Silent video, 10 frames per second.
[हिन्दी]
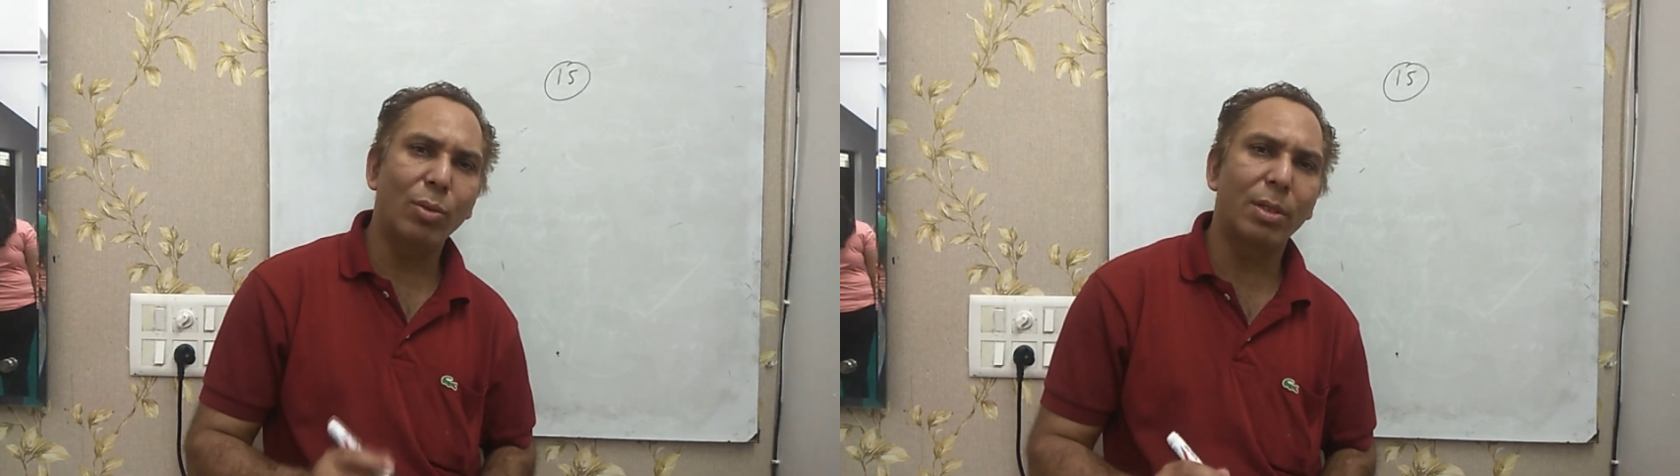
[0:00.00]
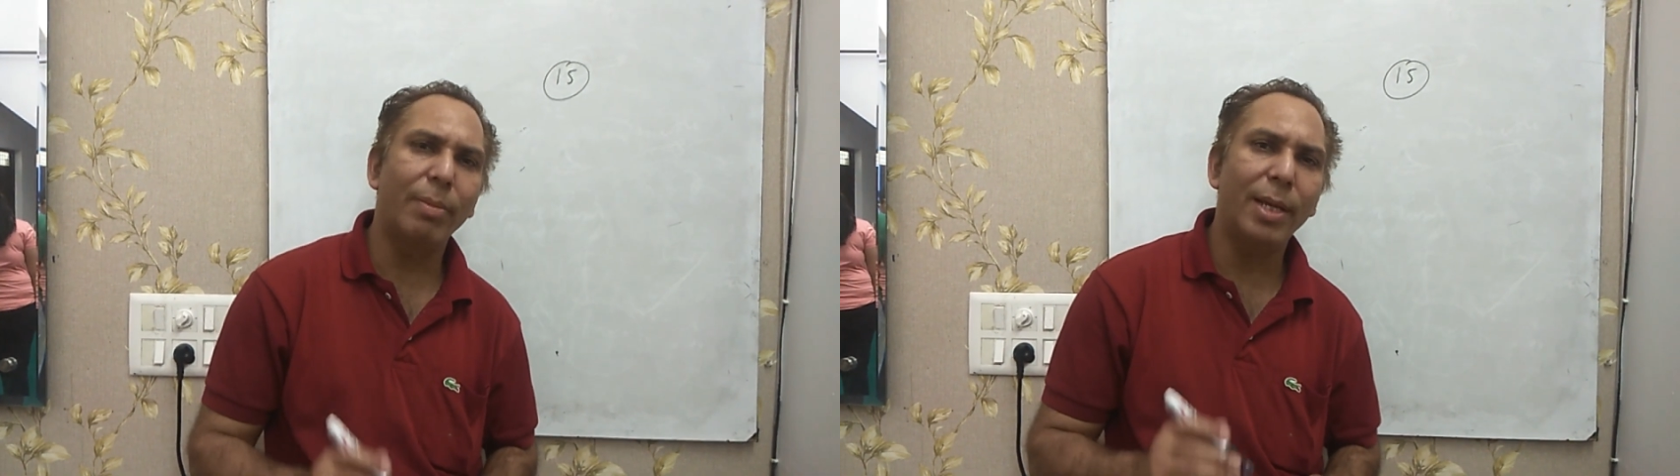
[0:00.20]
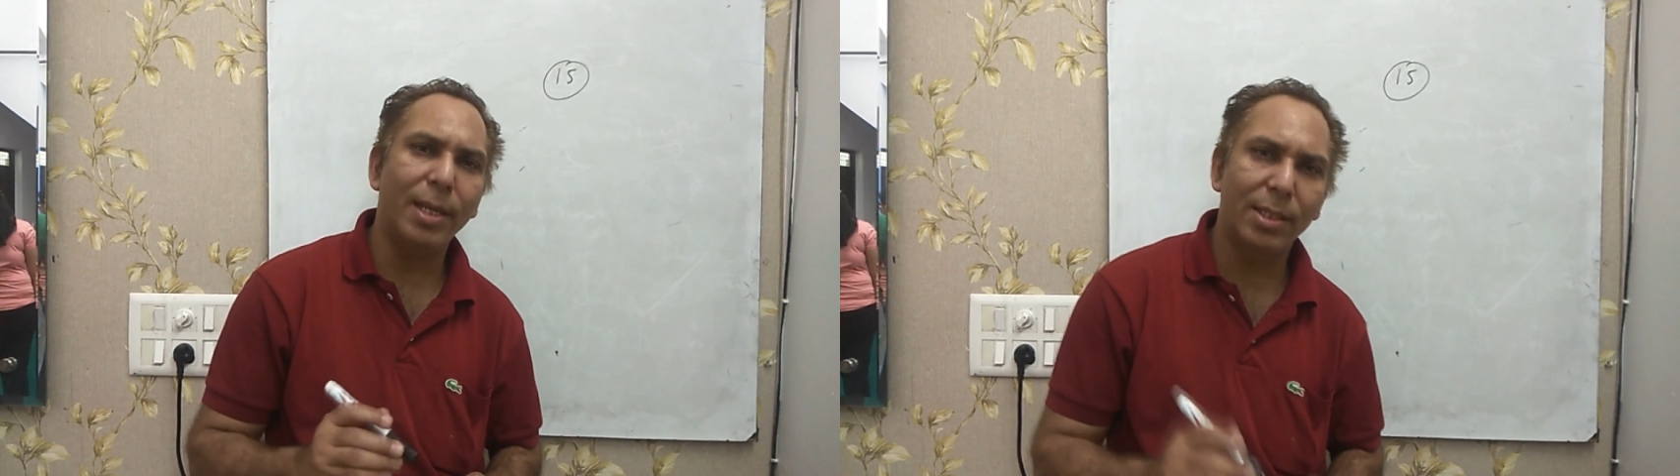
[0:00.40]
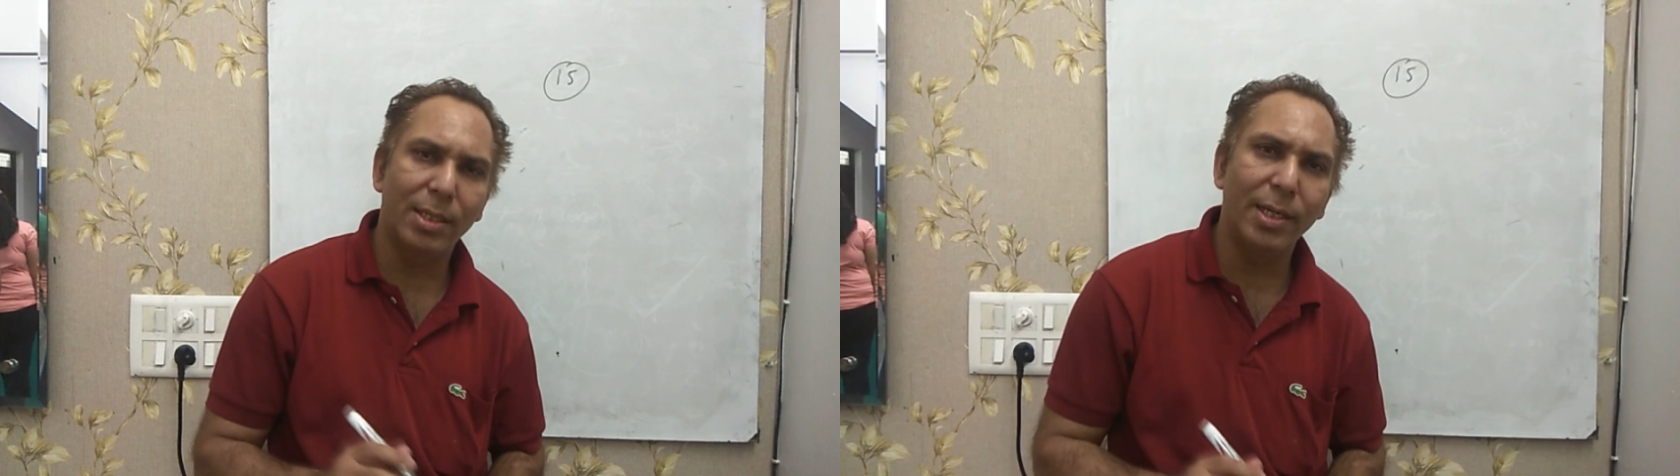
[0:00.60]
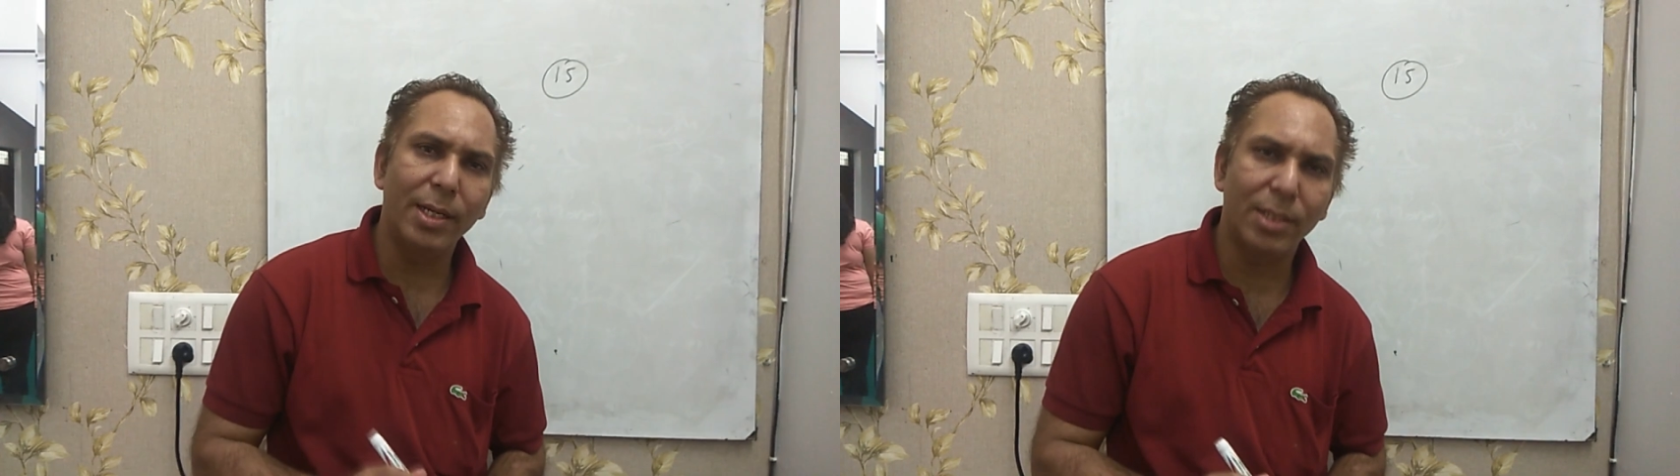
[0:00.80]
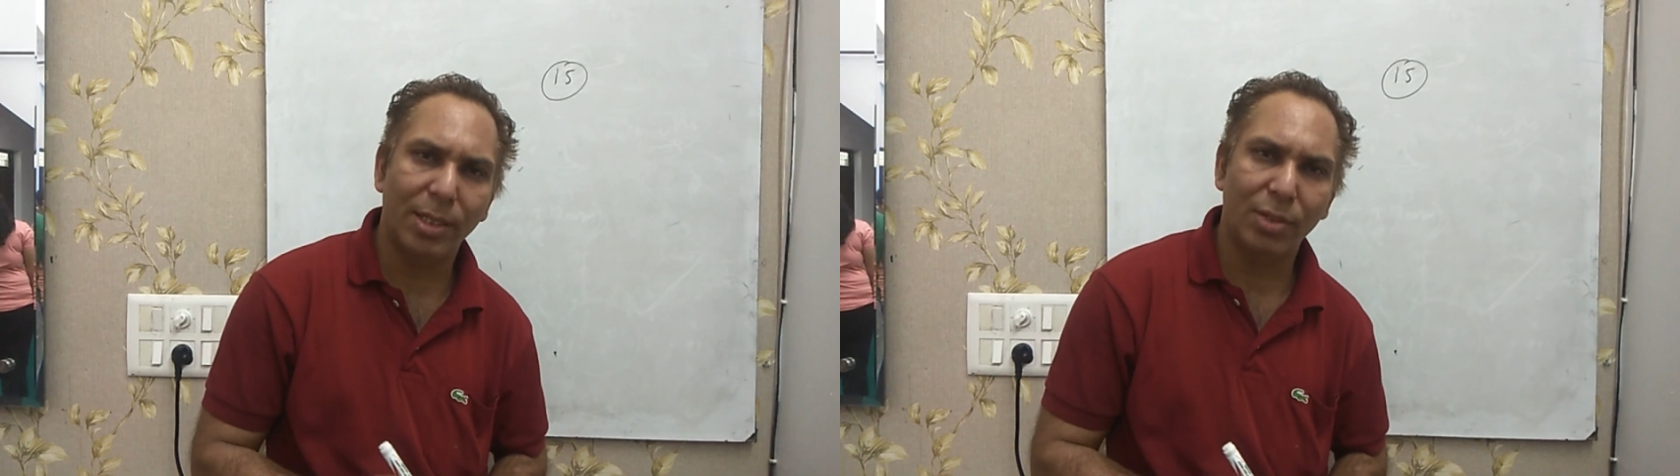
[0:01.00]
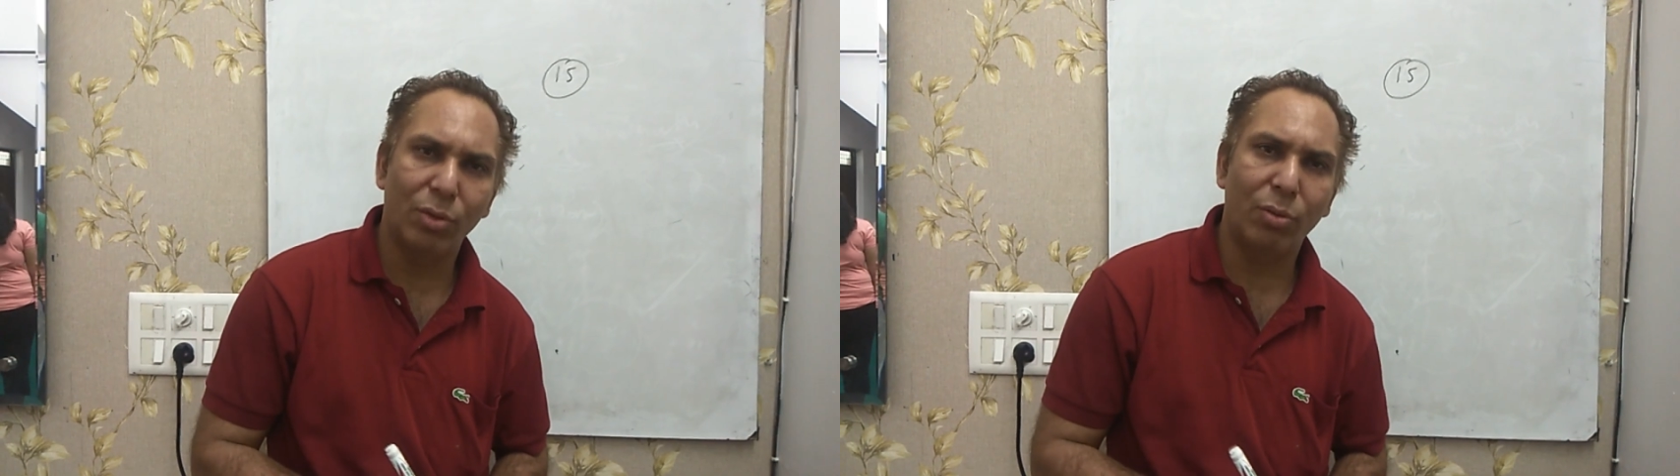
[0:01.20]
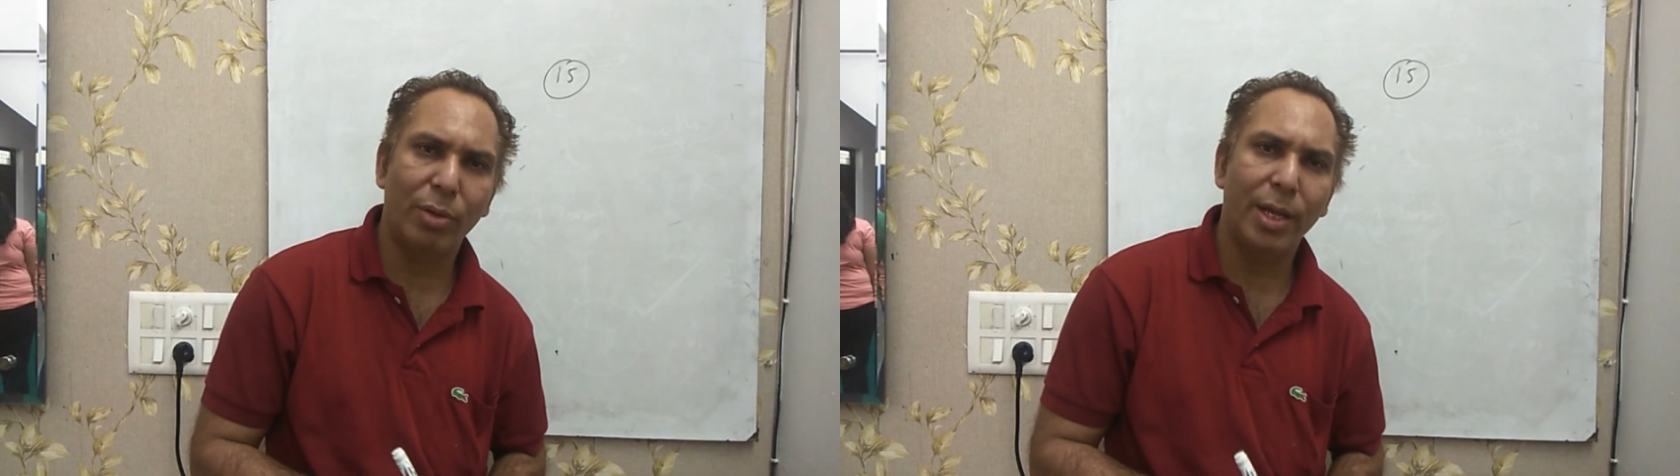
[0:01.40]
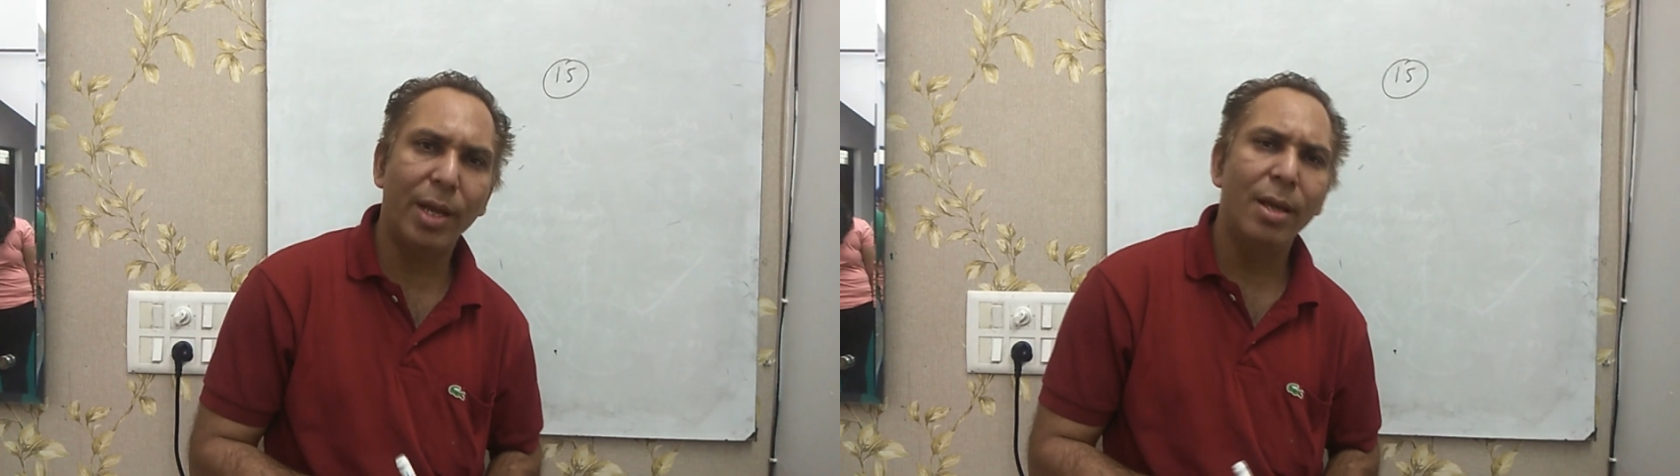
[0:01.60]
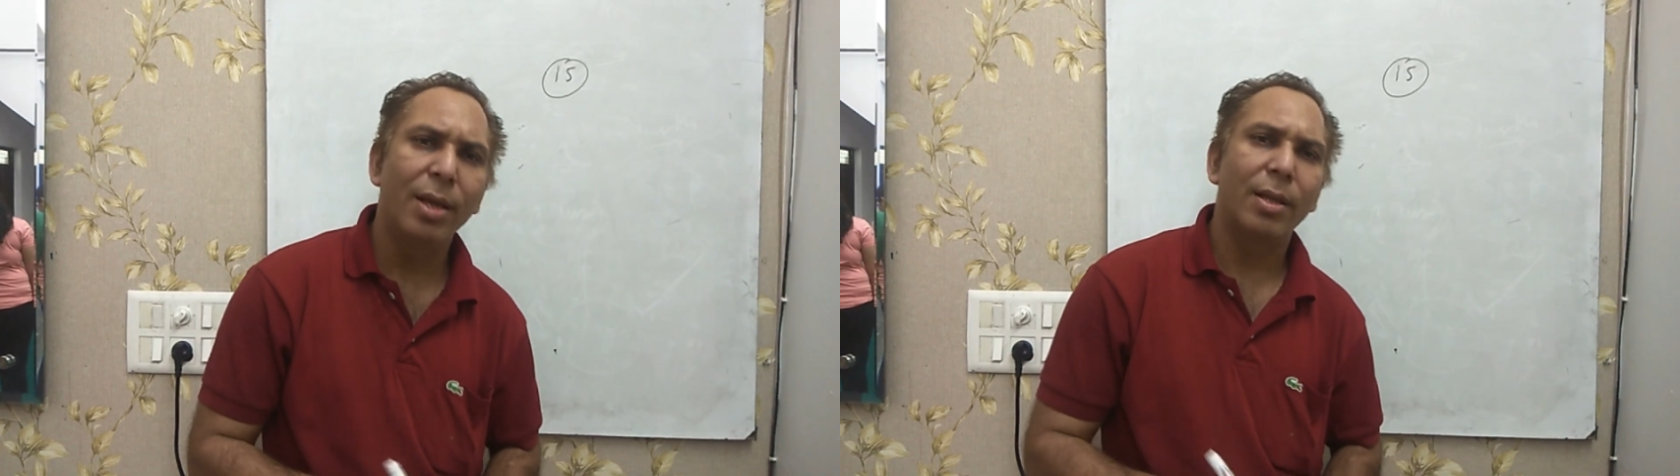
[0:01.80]
उस समय इसलिए ज़्यादा जरूरी
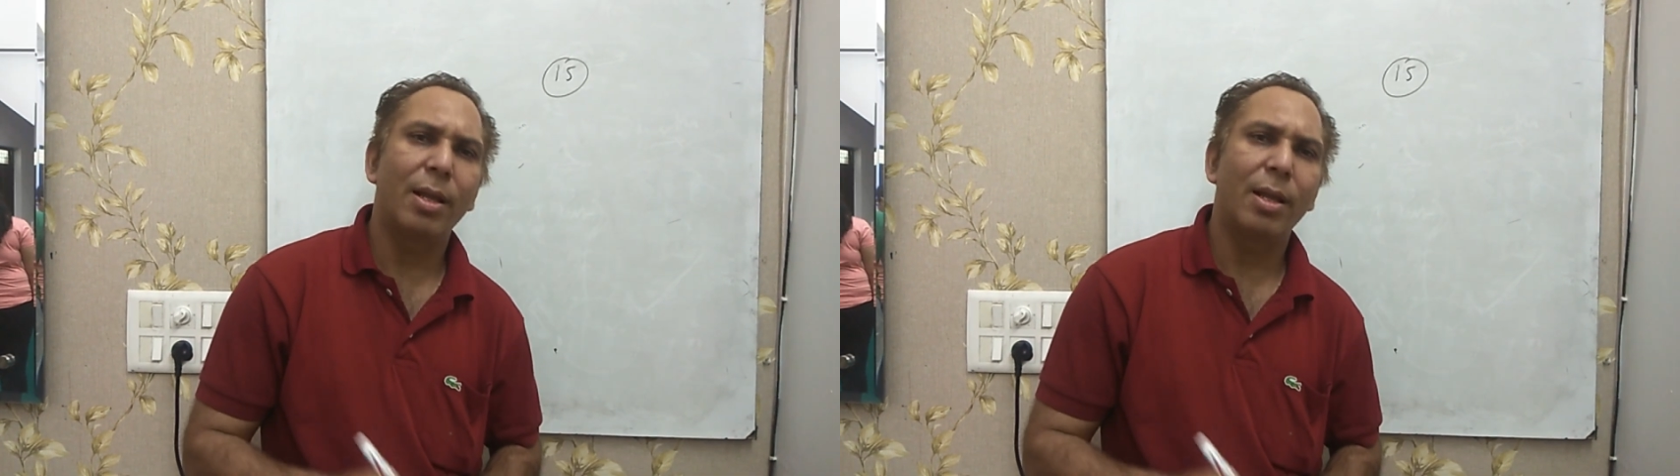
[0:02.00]
है